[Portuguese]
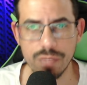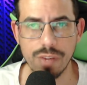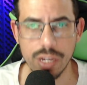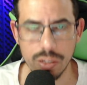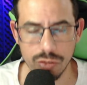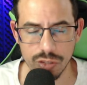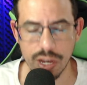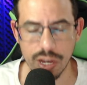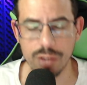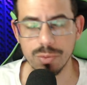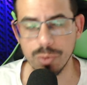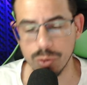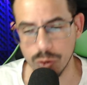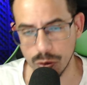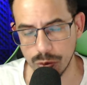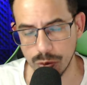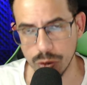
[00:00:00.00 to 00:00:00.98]

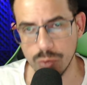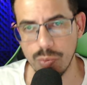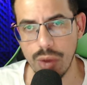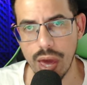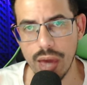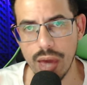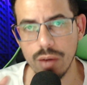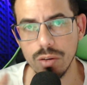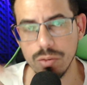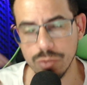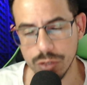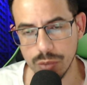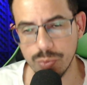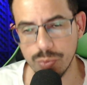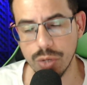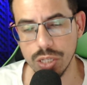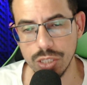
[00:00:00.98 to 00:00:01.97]
faguinhochaves.com.br, onde
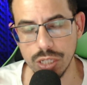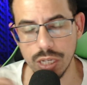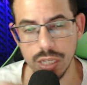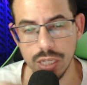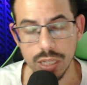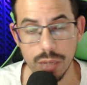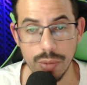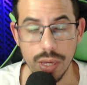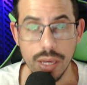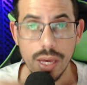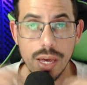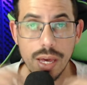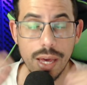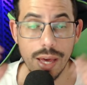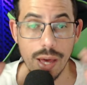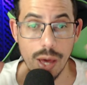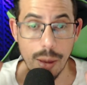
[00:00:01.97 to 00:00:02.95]
você pode adquirir também.
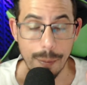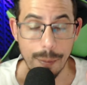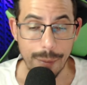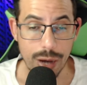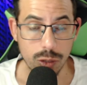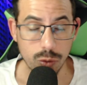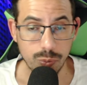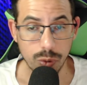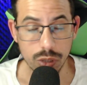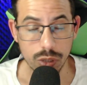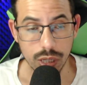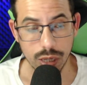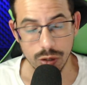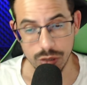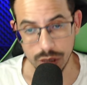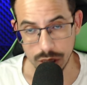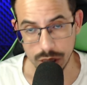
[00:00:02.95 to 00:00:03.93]
Mas o ponto
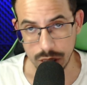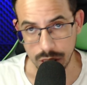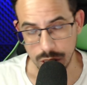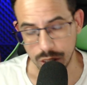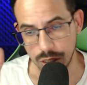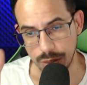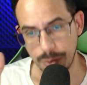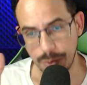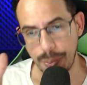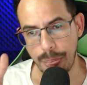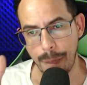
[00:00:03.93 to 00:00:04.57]
aqui é o seguinte,